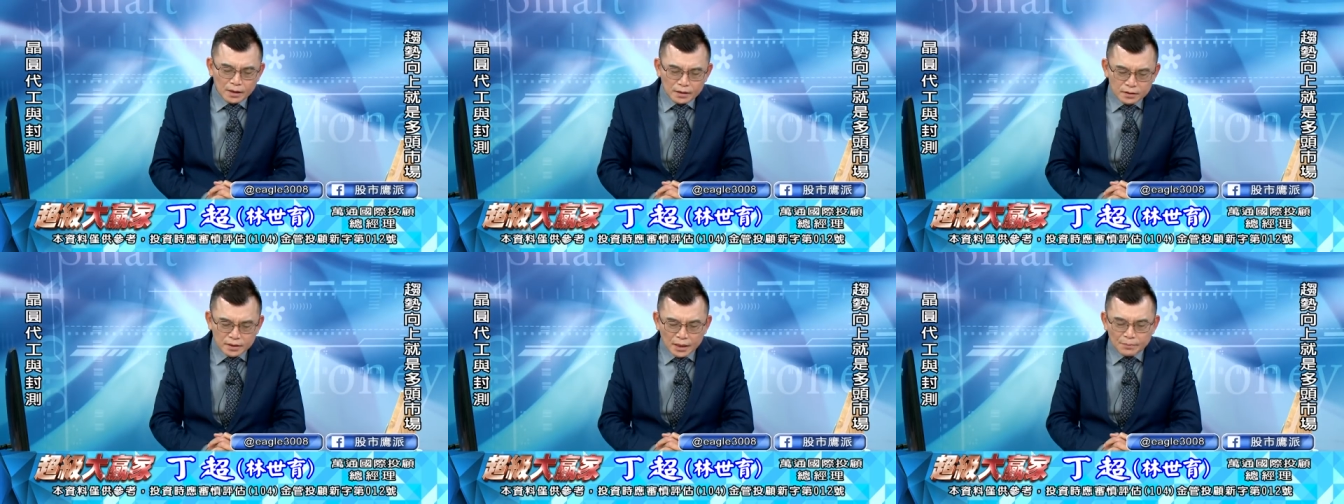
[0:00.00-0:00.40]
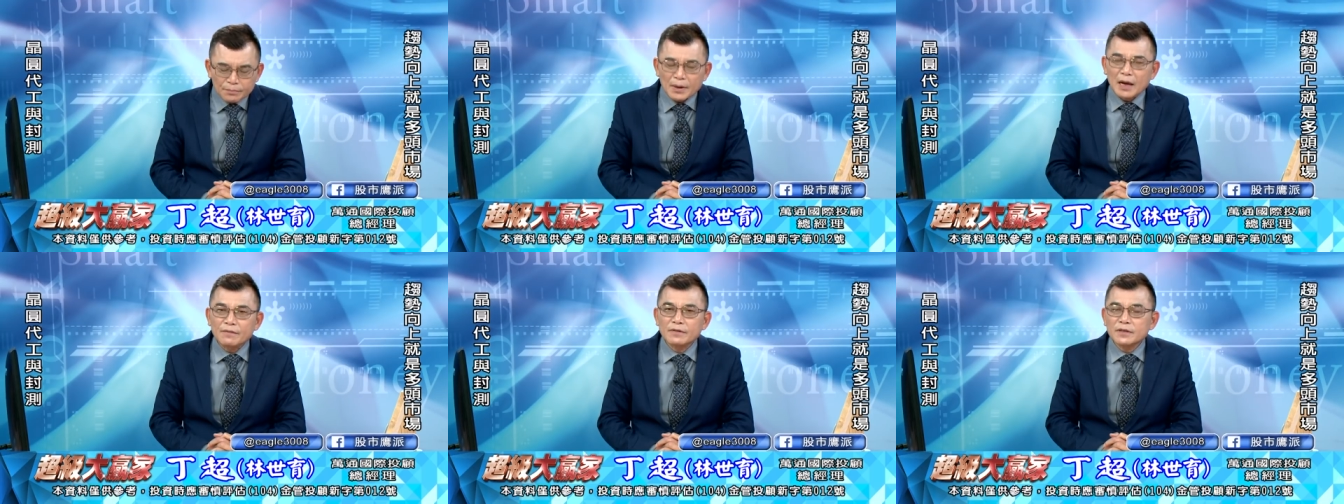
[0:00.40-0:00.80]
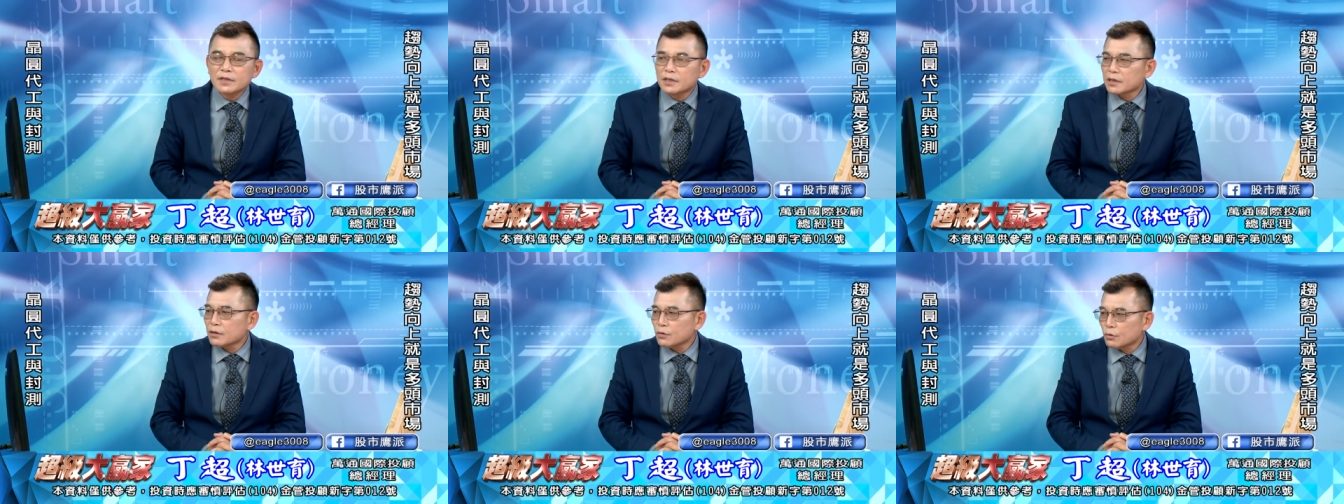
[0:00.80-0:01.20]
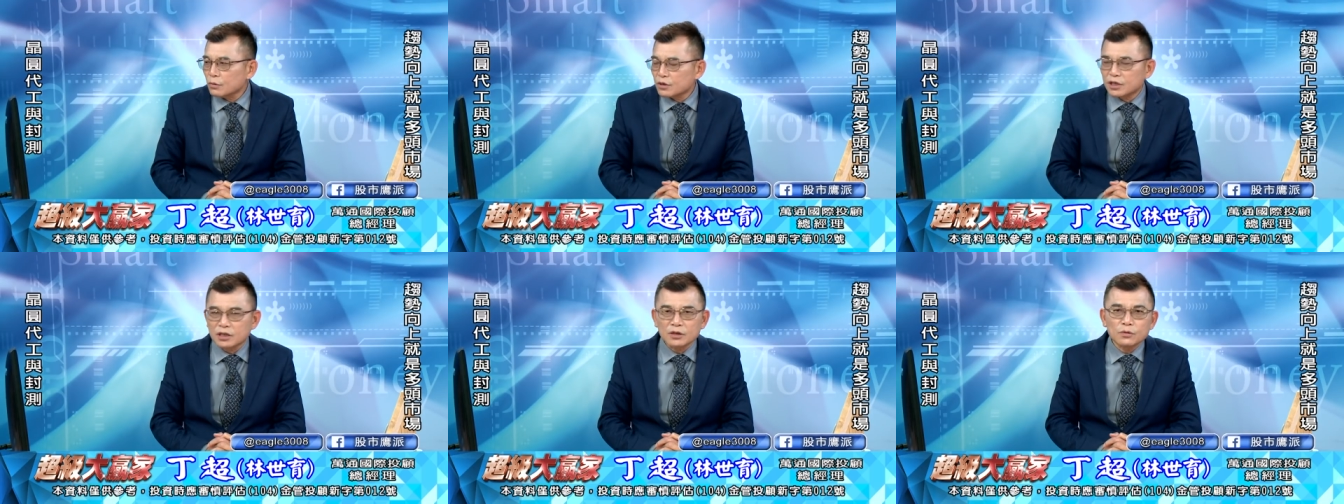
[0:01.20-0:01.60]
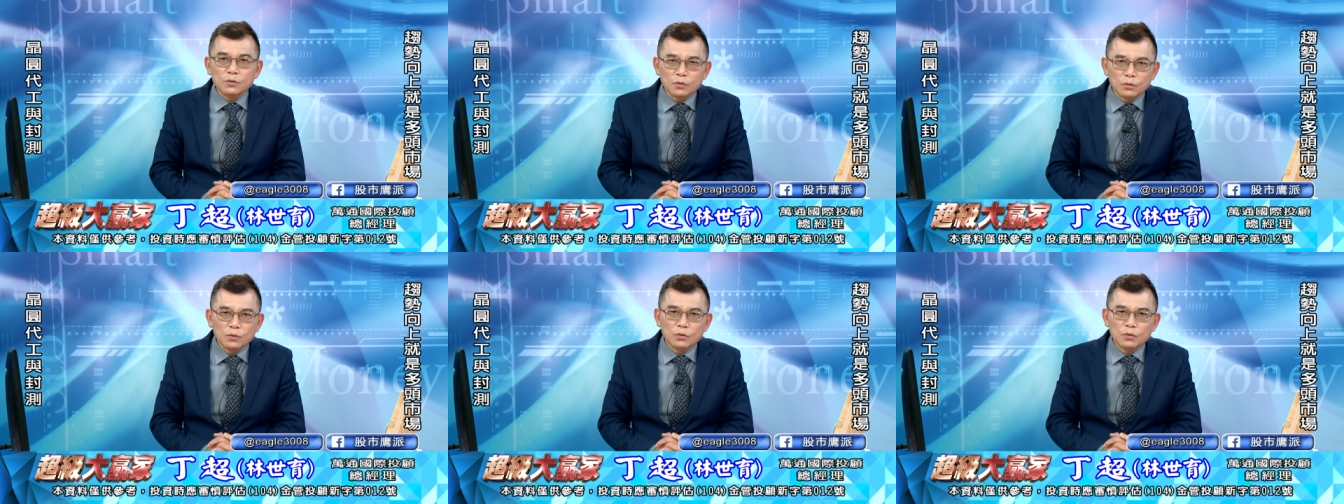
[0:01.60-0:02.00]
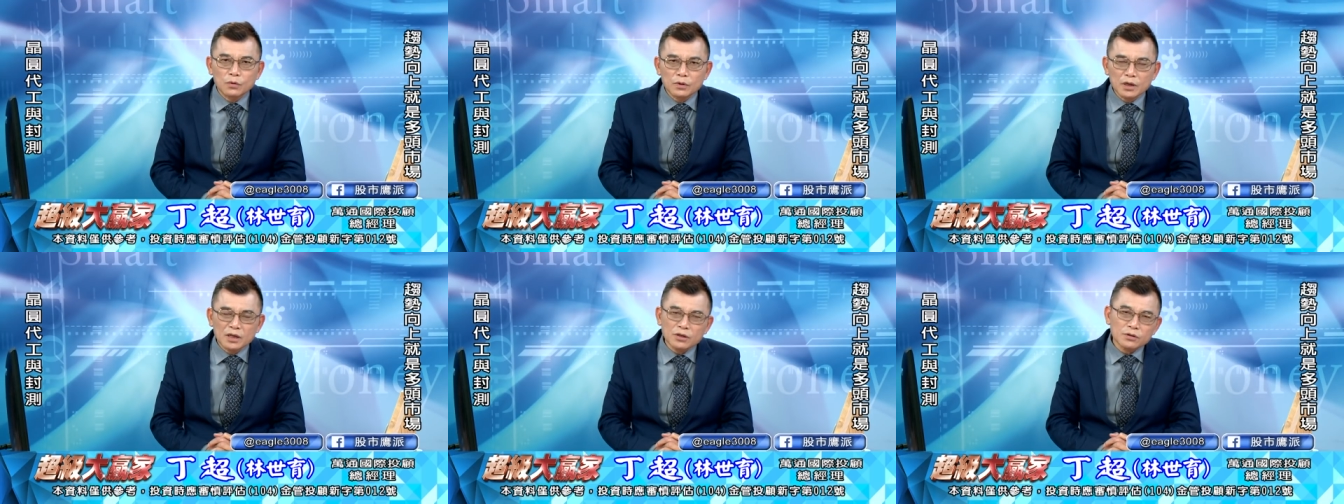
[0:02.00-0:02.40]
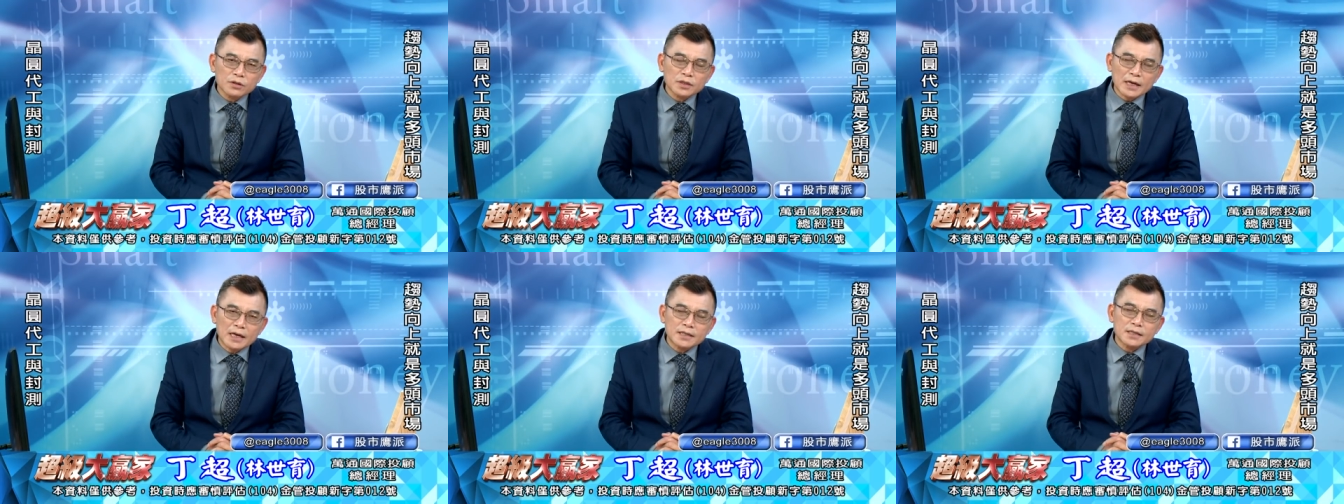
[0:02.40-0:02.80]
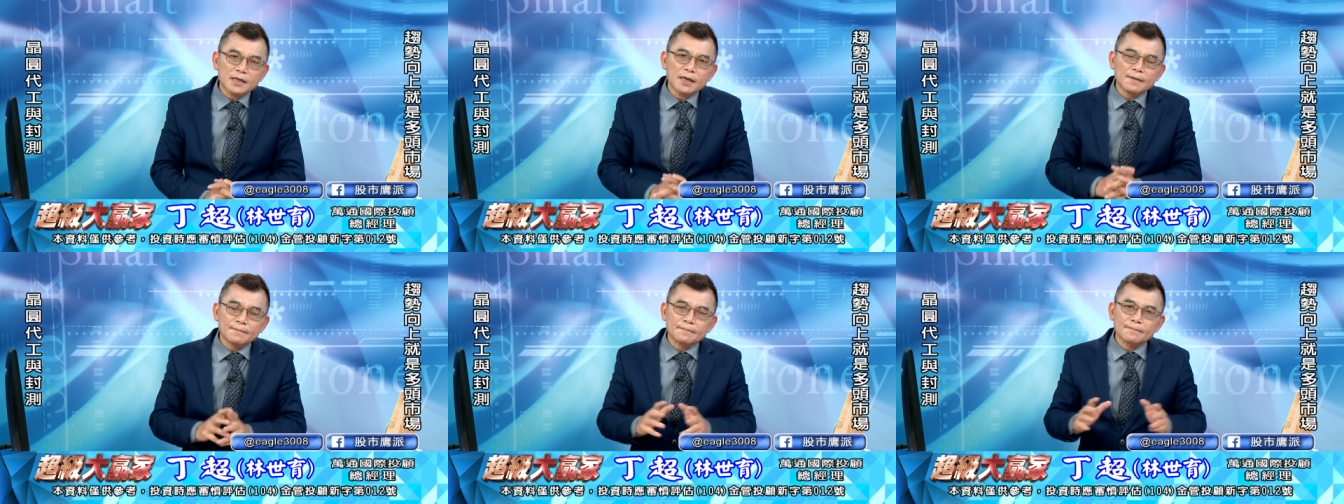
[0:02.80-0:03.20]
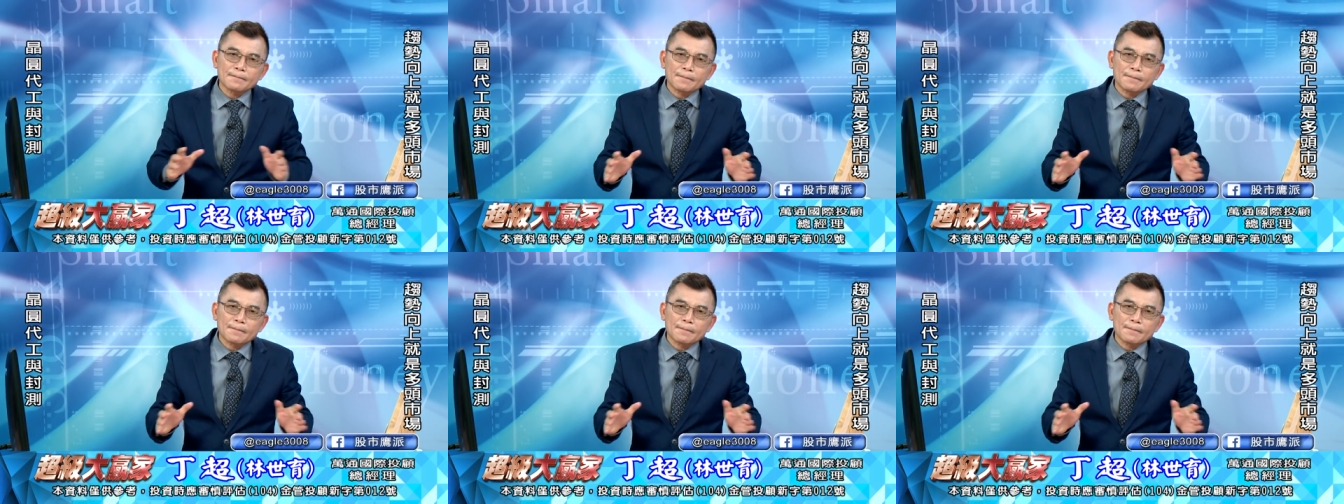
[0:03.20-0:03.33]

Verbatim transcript: 占百分之五十五，也就是台积电，